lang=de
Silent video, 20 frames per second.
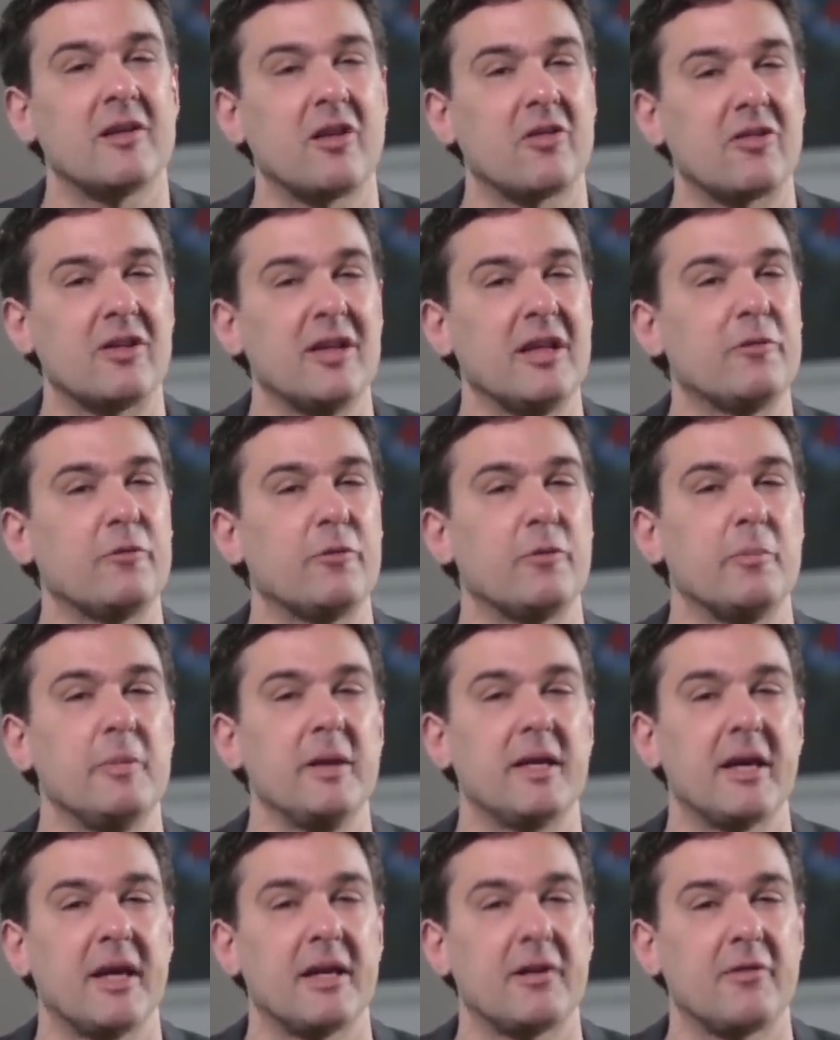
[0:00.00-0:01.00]
Das klingt für
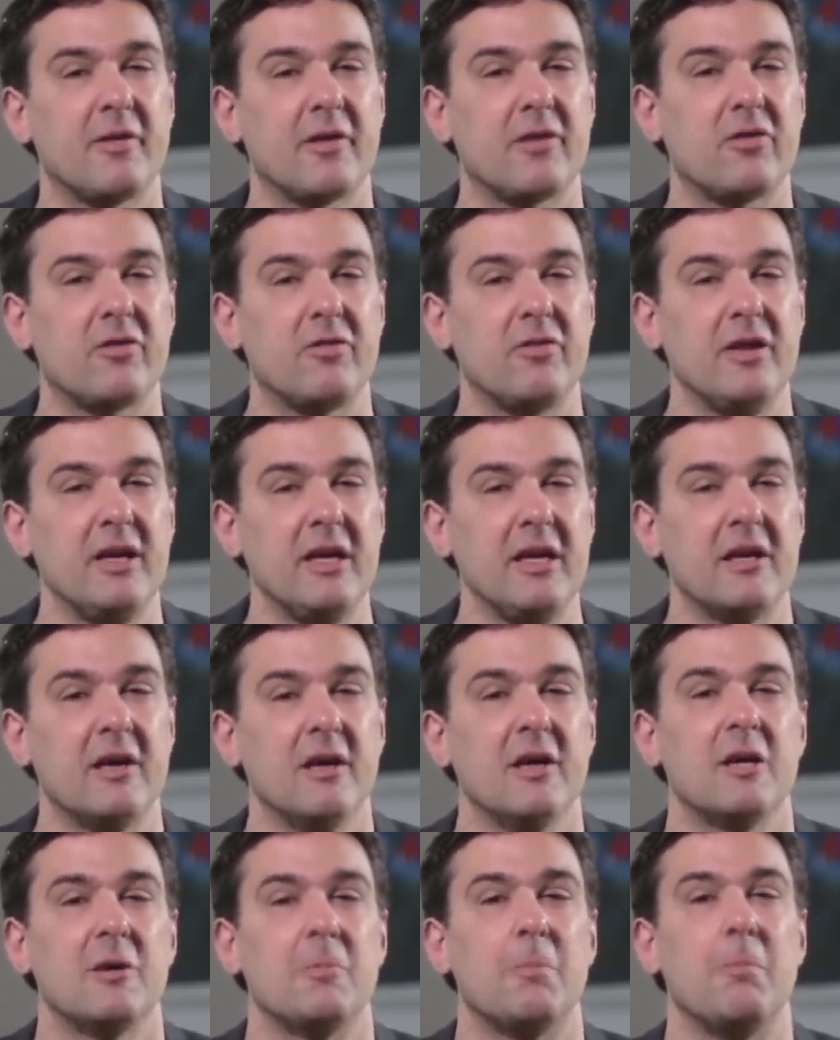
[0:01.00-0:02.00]
mich etwas wie
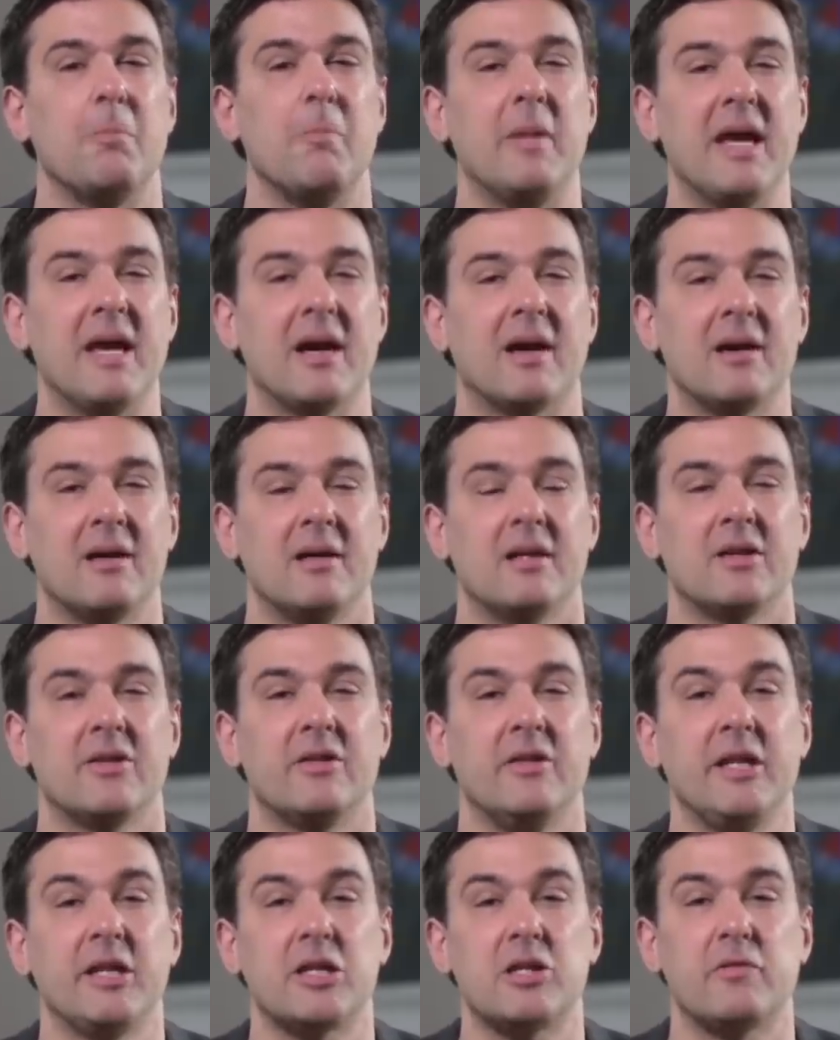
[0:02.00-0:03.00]
mehr
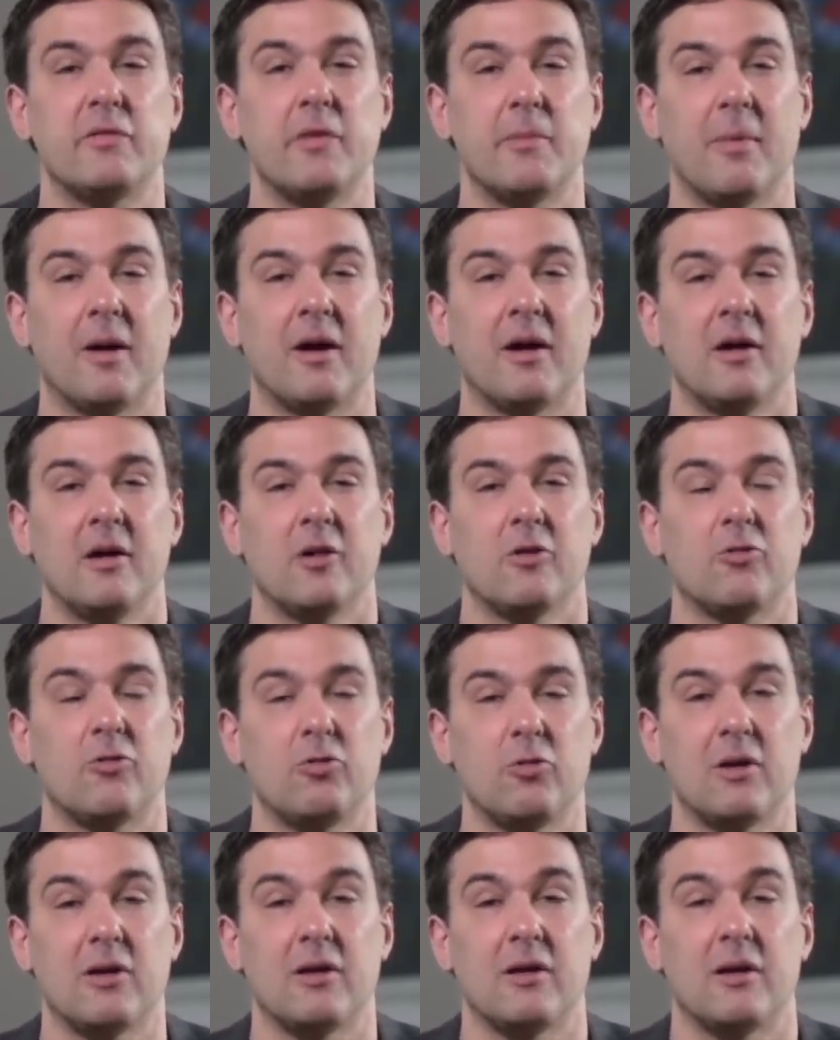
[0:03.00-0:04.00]
Nichtschwimmer
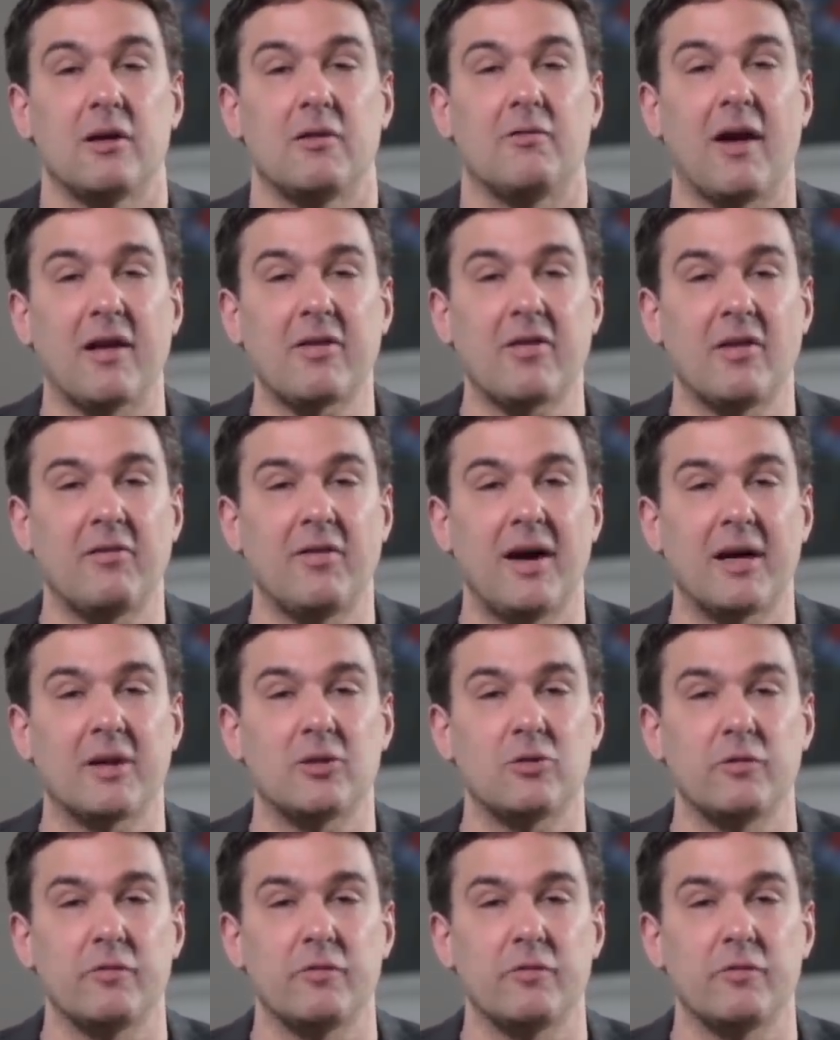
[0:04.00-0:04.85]
zur Wasserwacht.